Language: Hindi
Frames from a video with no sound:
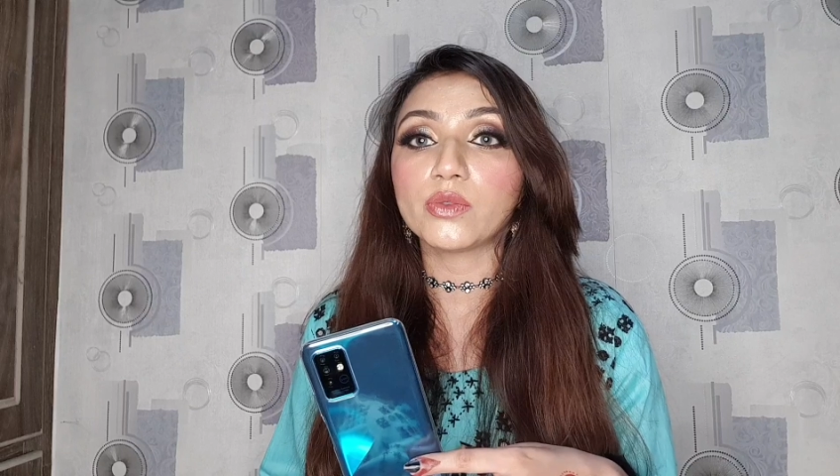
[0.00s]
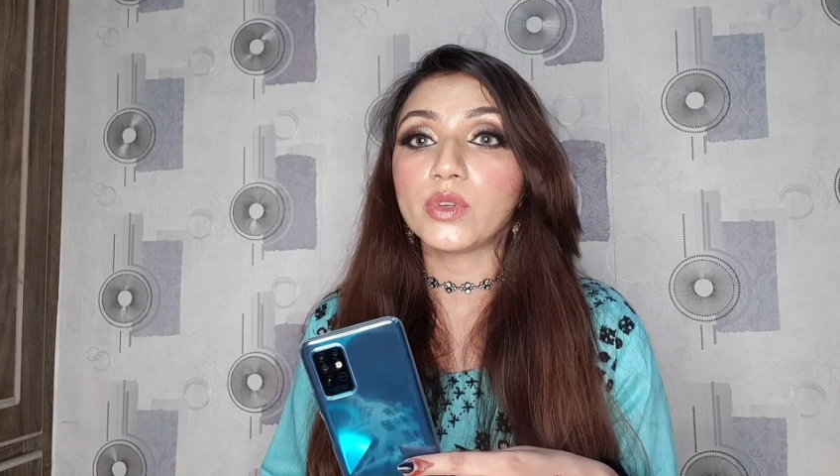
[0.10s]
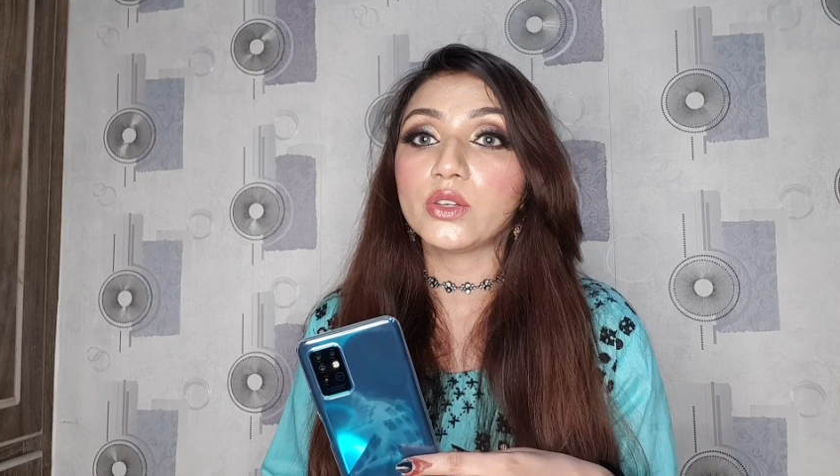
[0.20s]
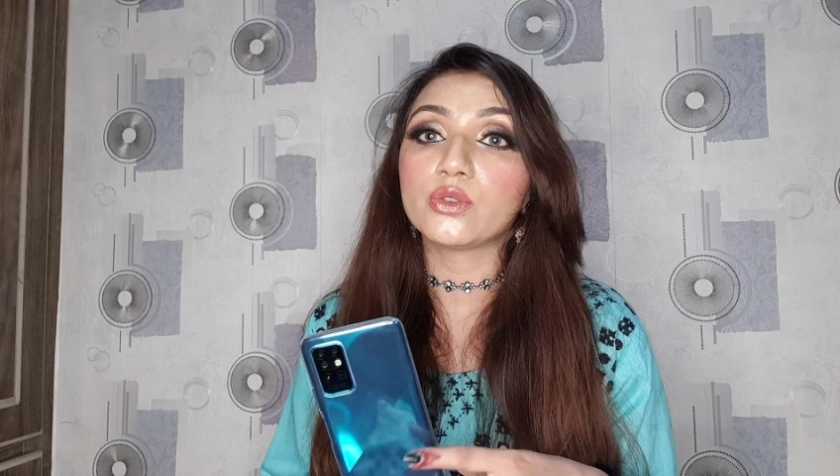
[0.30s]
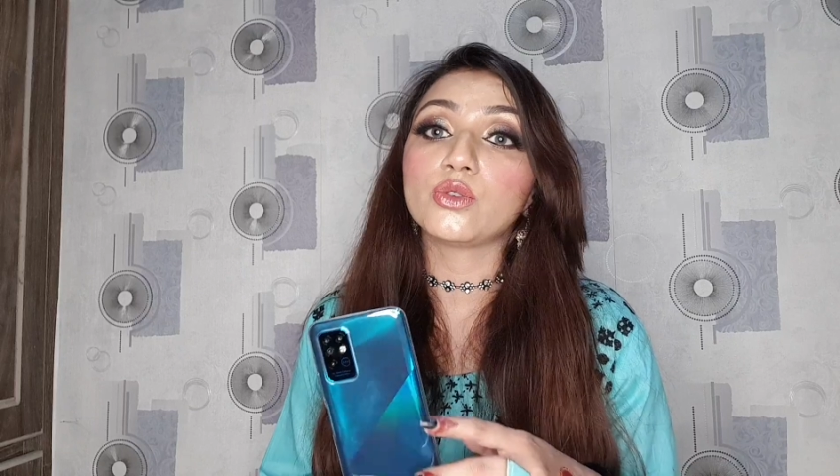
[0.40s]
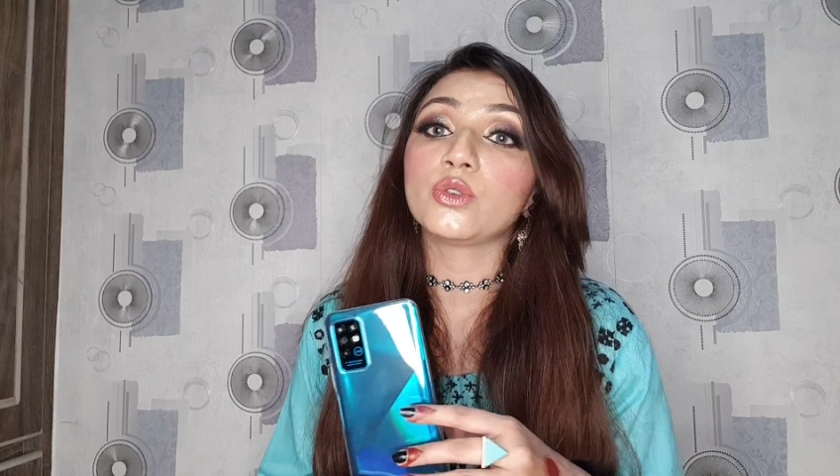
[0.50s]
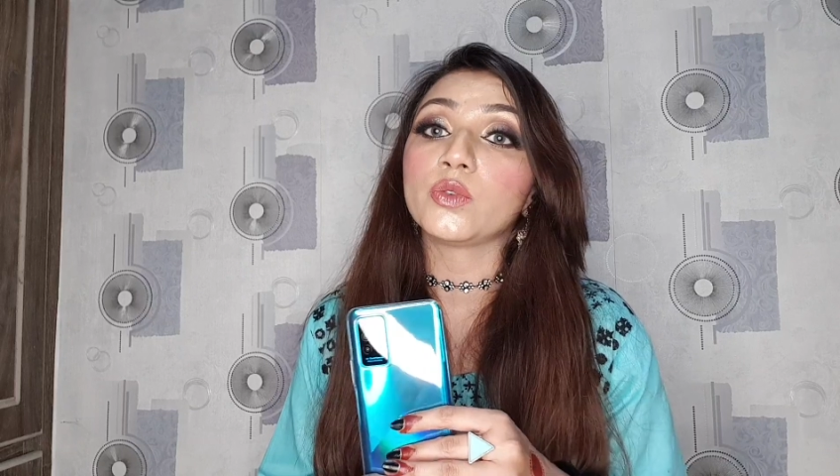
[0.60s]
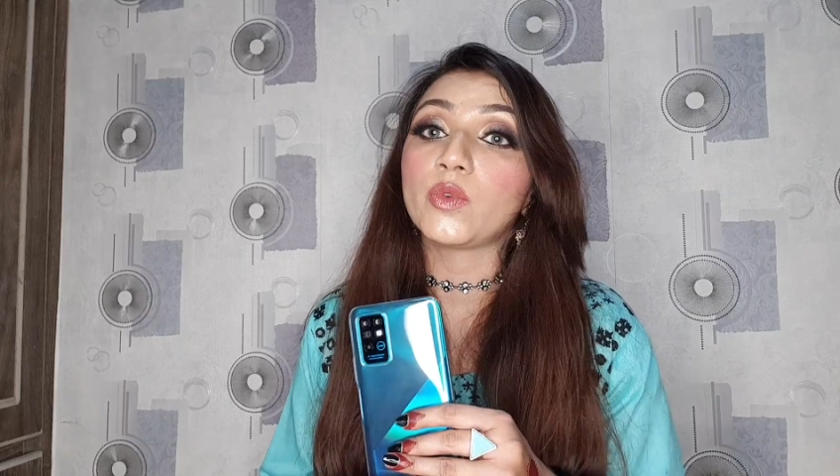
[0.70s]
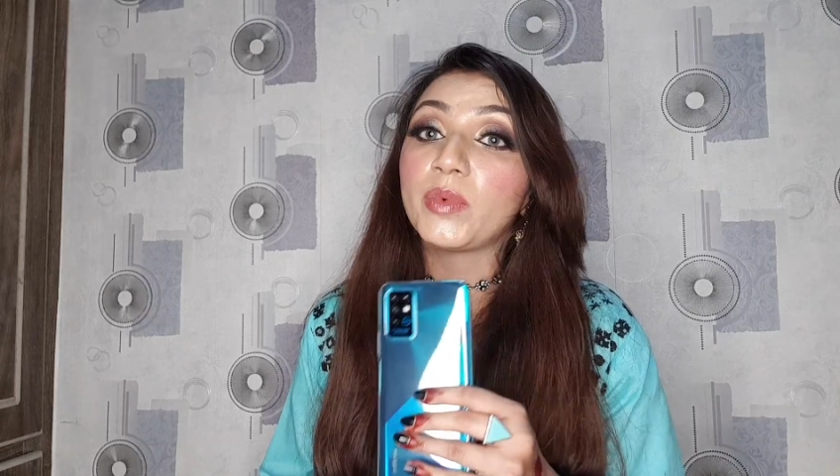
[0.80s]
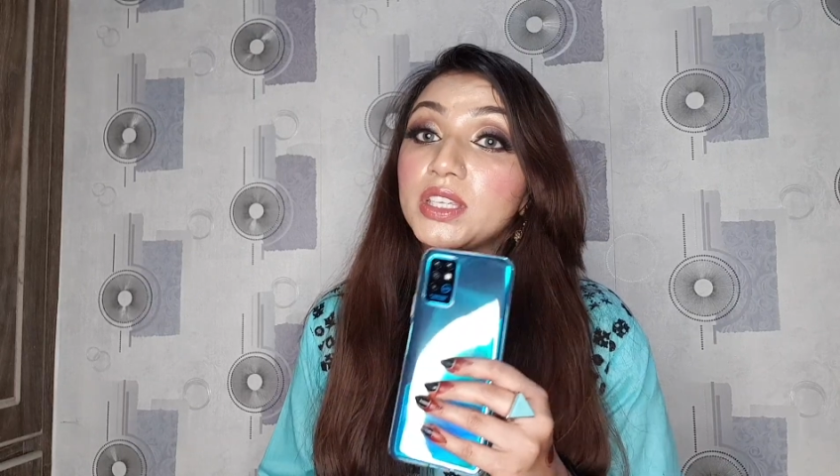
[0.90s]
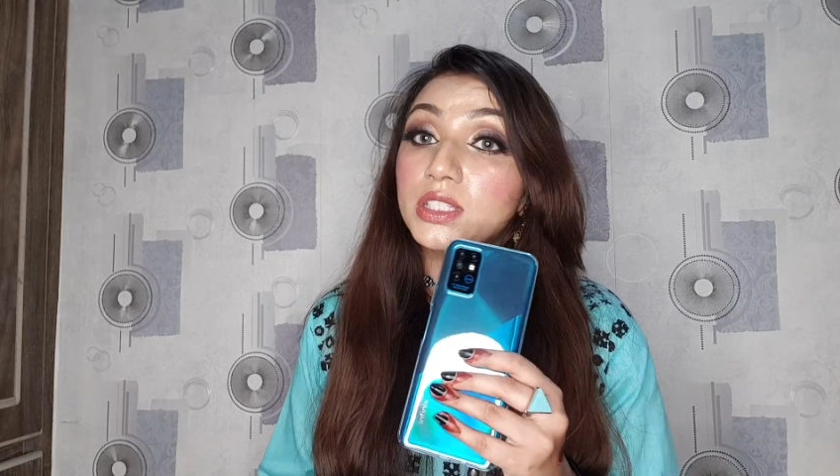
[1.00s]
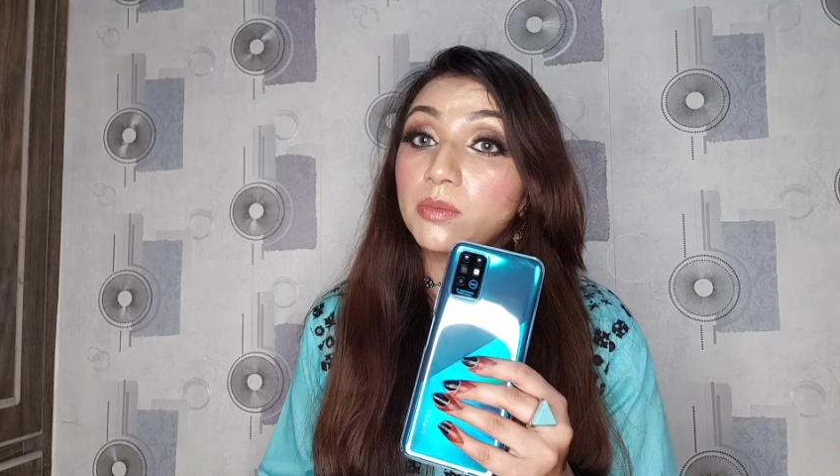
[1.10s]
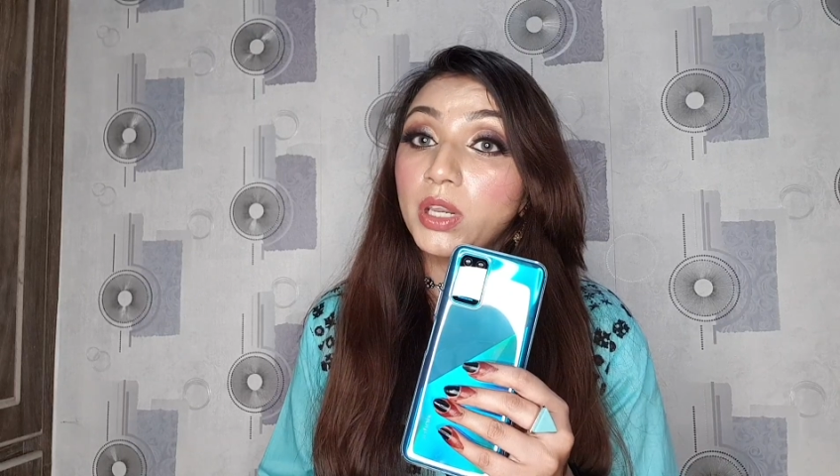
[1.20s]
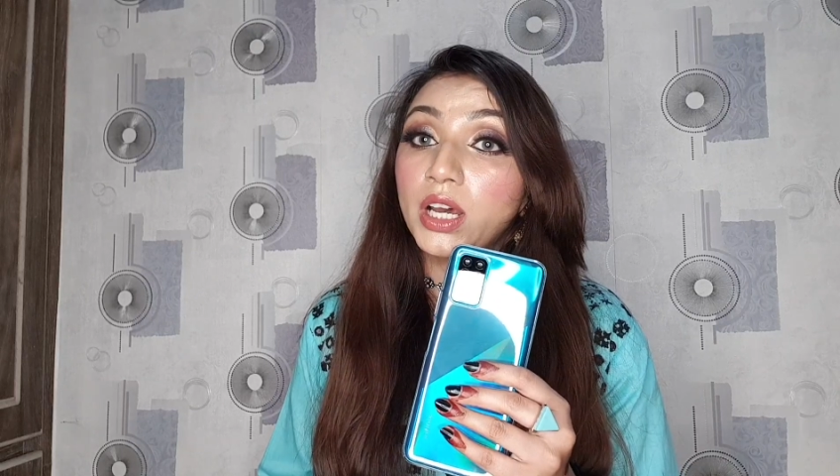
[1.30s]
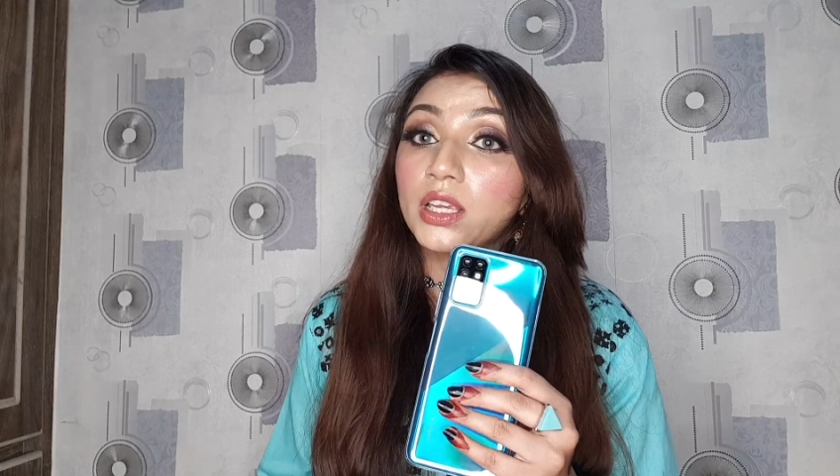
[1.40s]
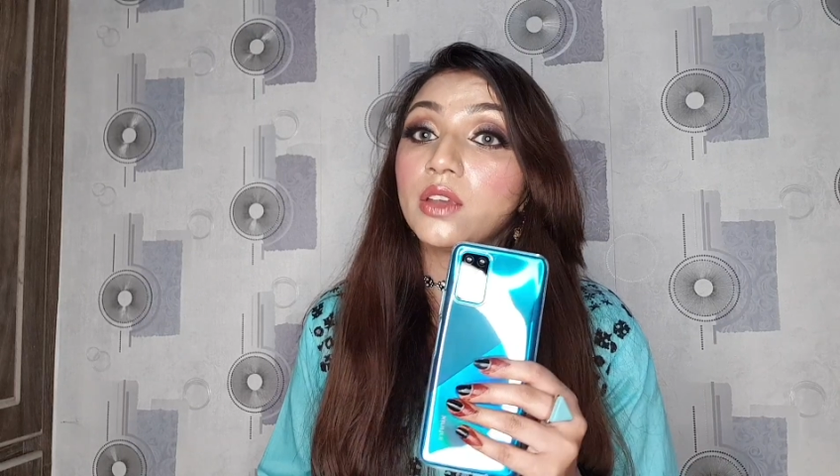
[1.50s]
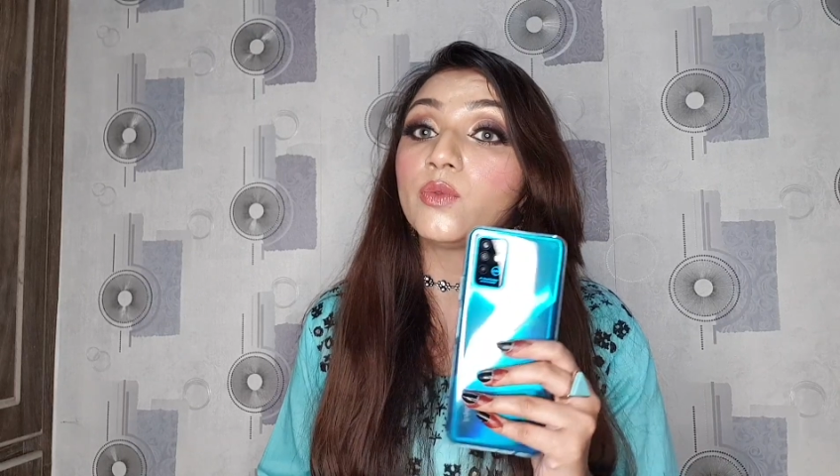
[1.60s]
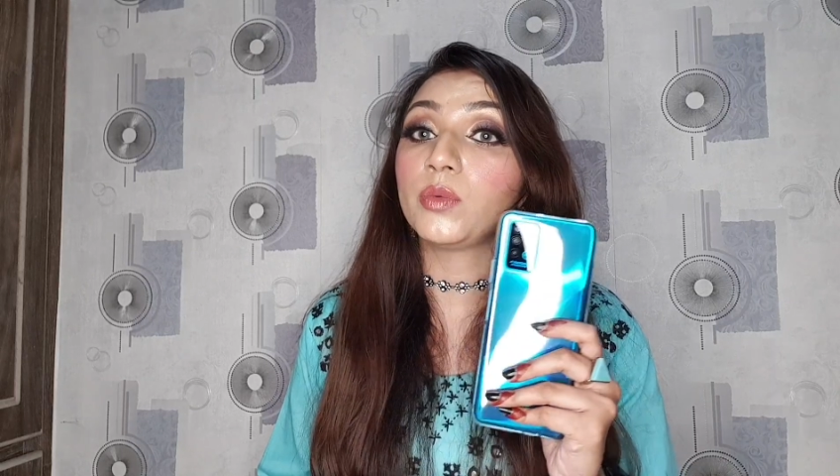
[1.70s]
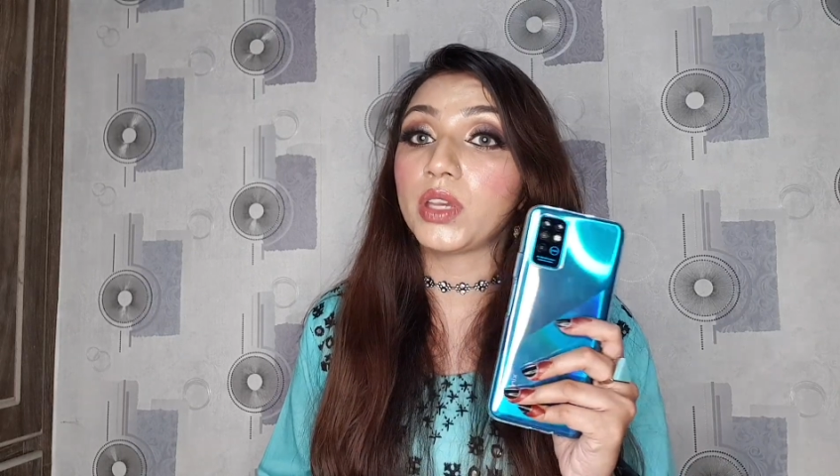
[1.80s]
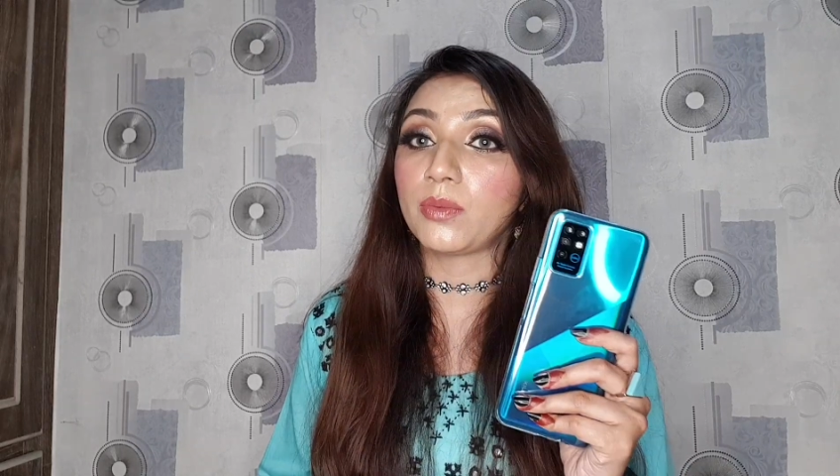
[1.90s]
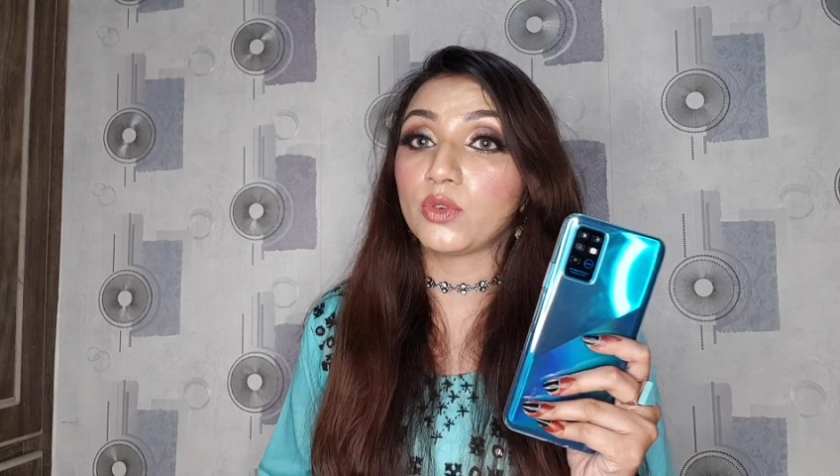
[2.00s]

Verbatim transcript: वीडियोस होंगी वो मैं इससे बना के वो भी